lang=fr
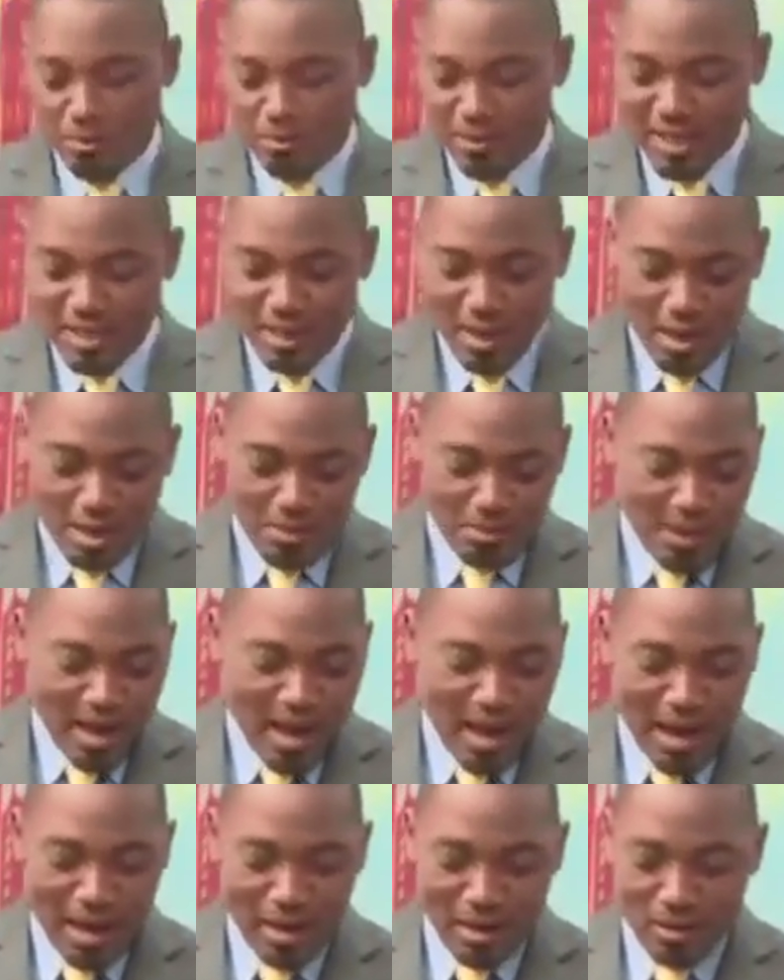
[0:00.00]
est repris
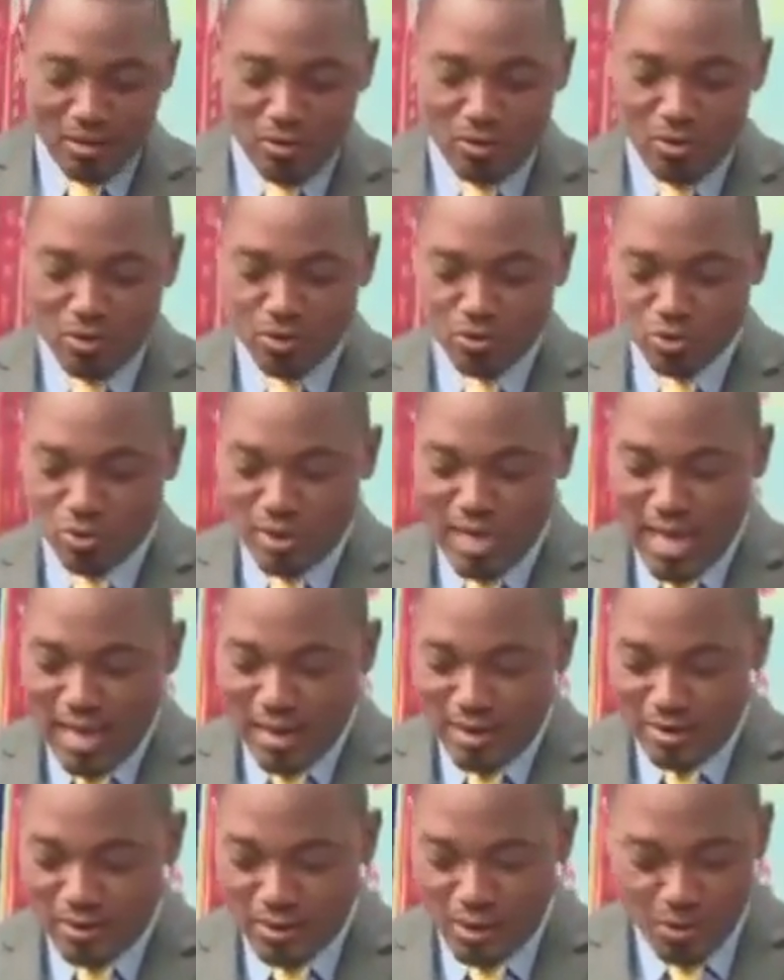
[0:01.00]
par le
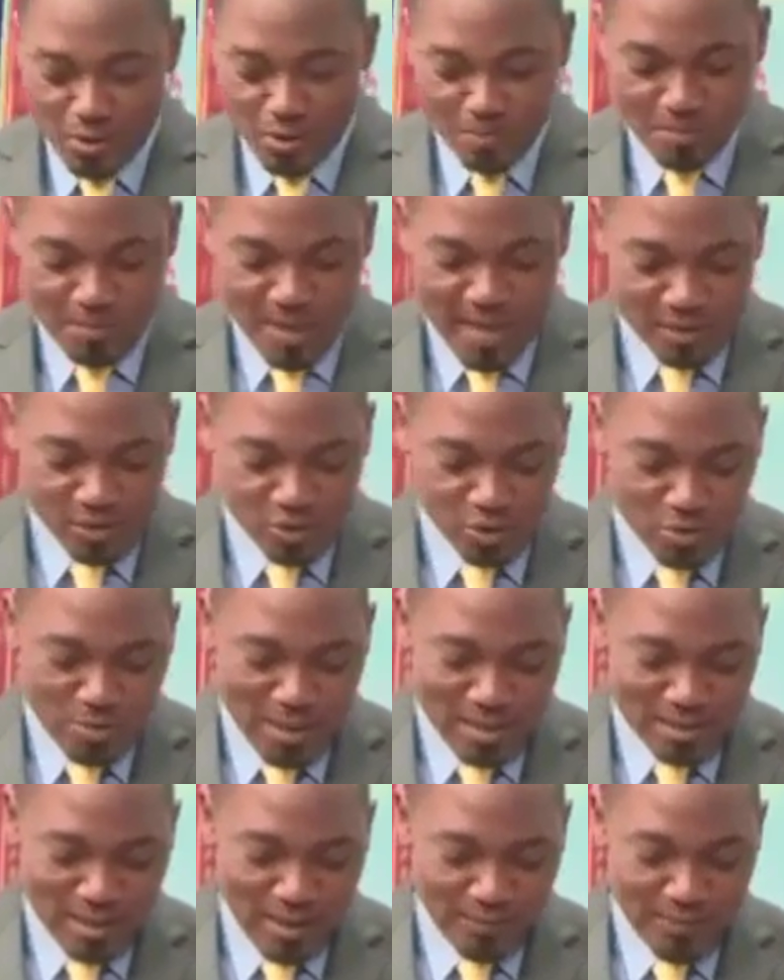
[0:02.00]
journal Repère ce
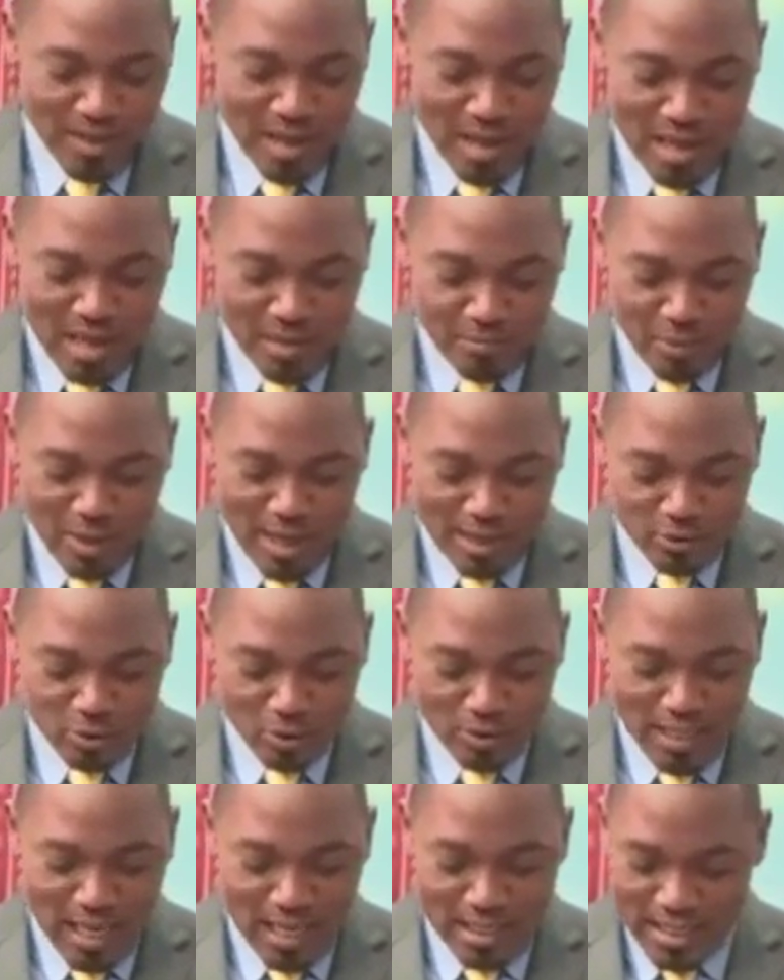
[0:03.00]
matin. Et puis la
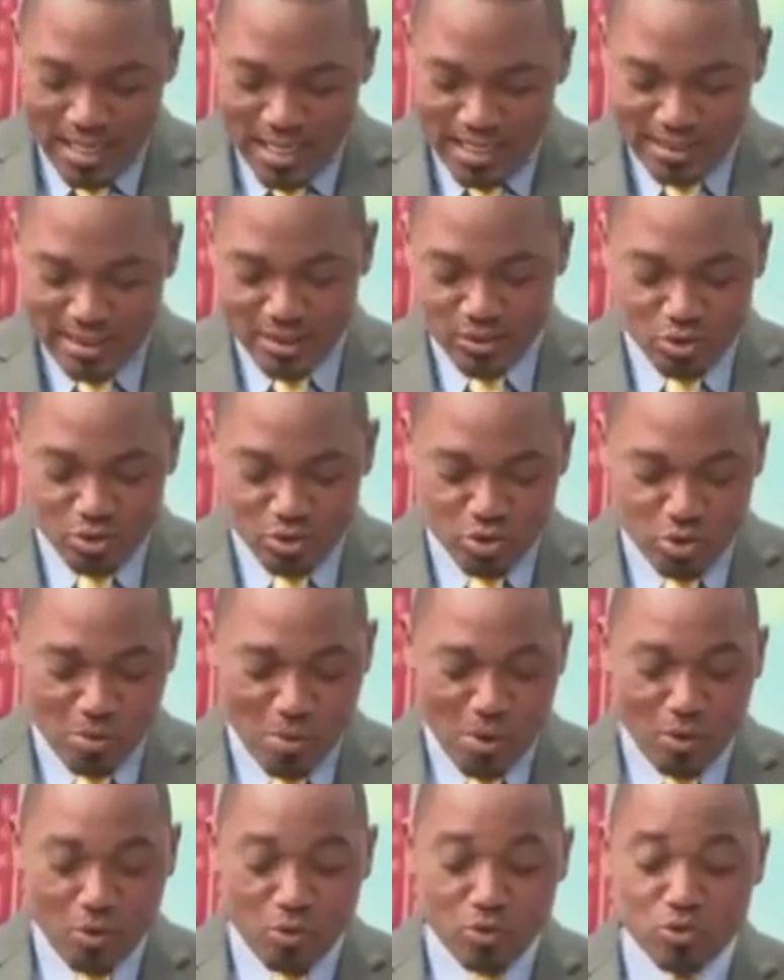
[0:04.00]
tornade indique
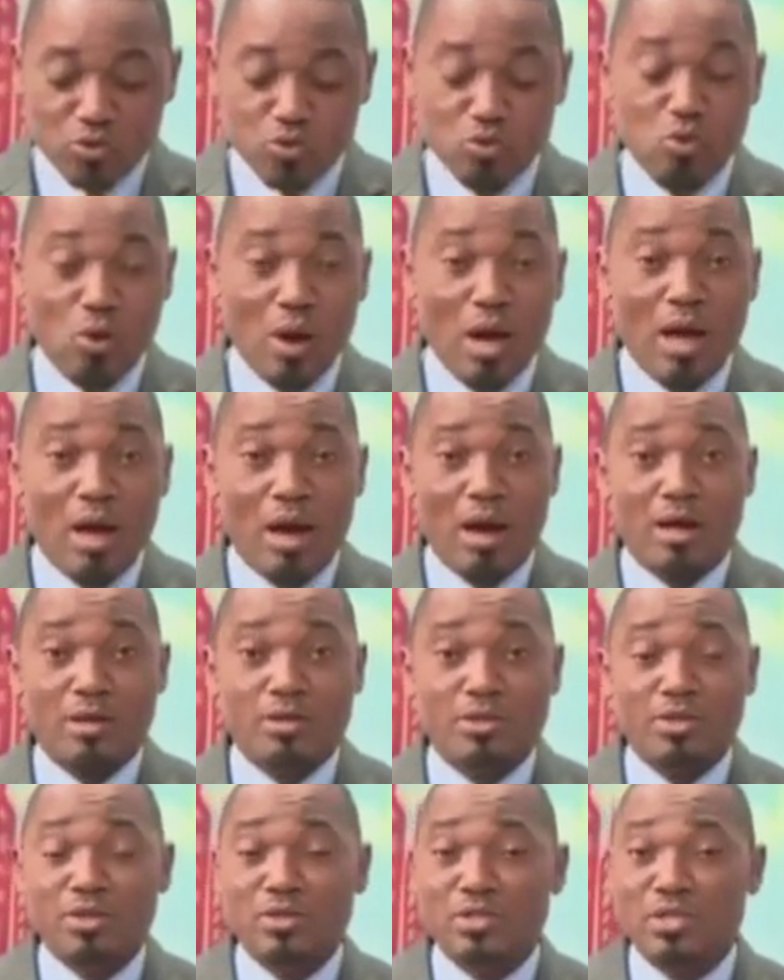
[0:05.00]
justement qu'autour
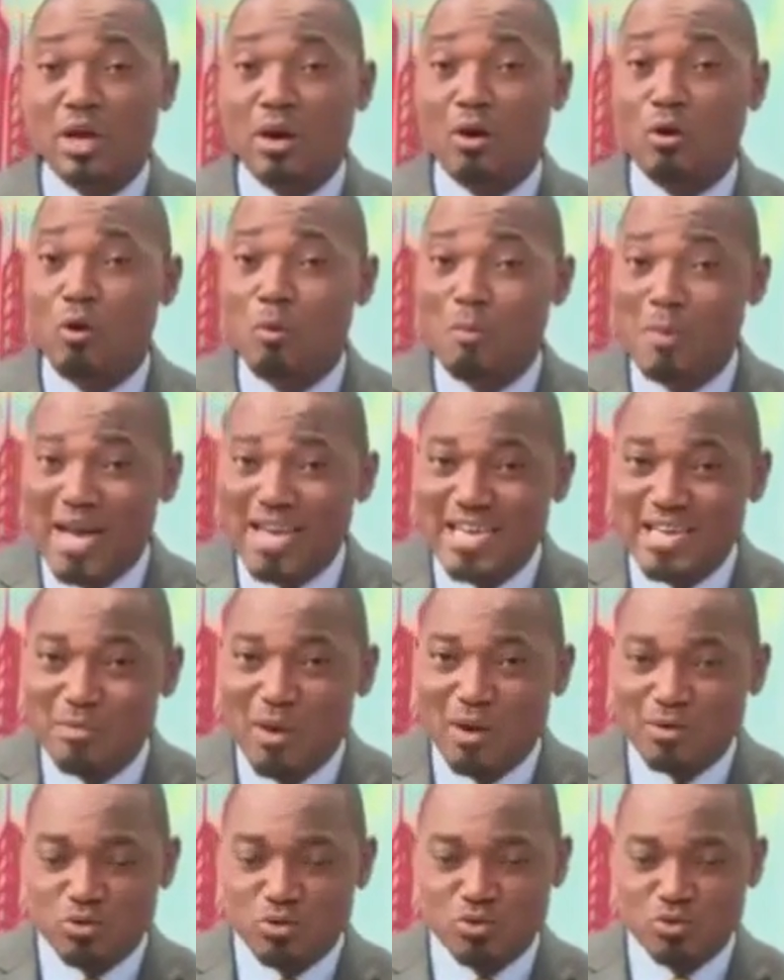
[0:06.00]
euh, de ces
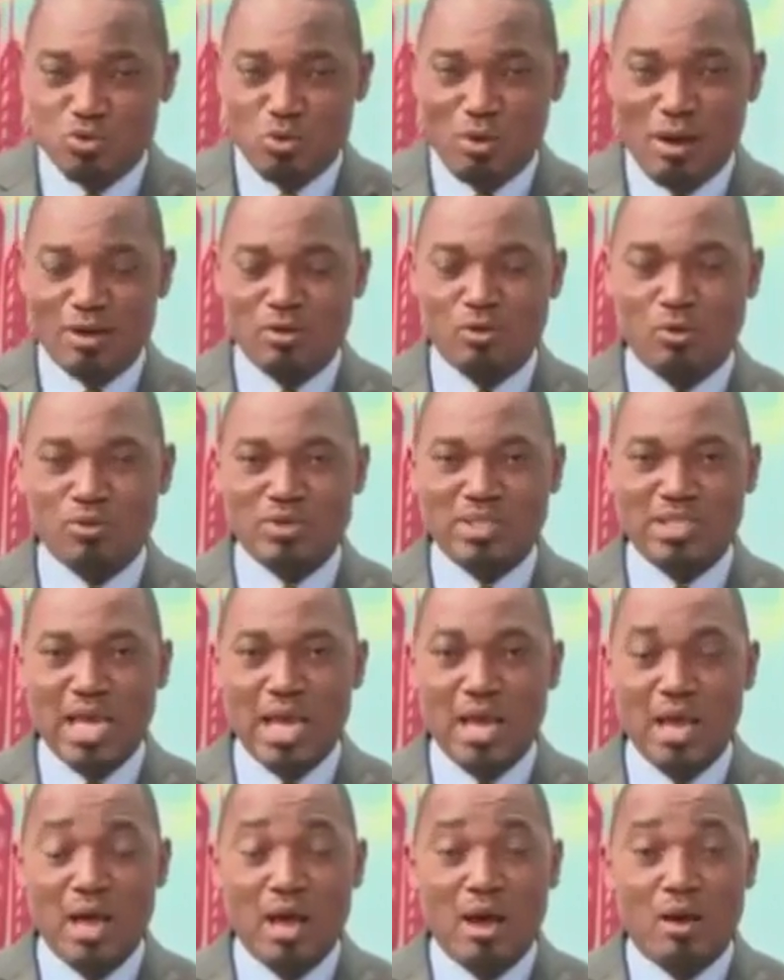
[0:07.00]
remaniements toujours
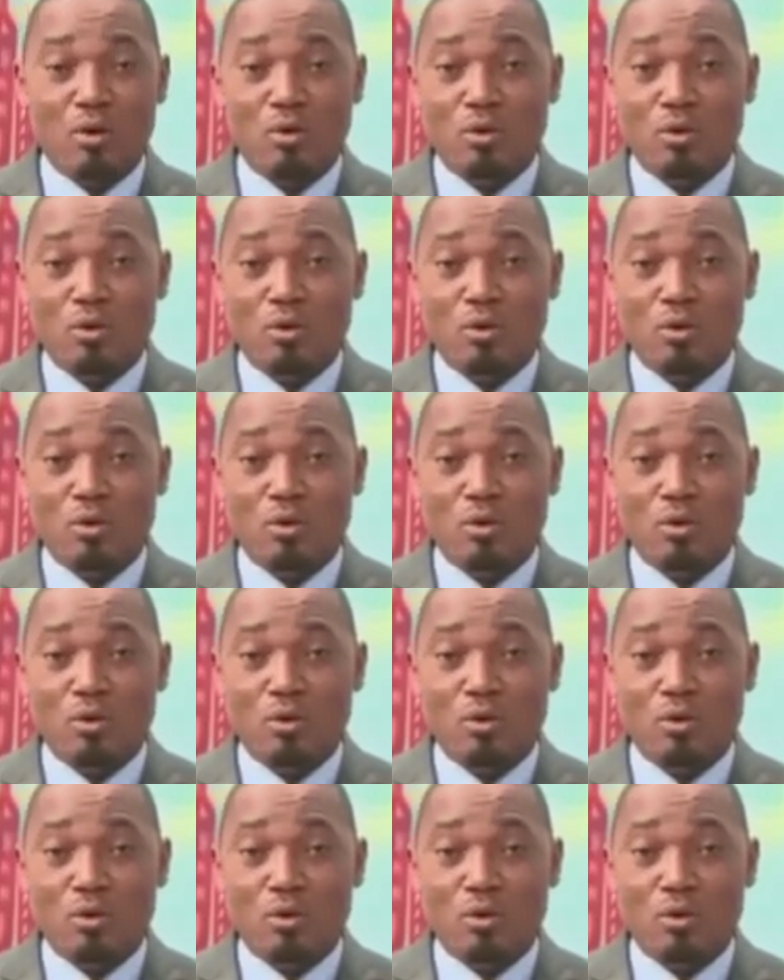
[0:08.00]
annoncés,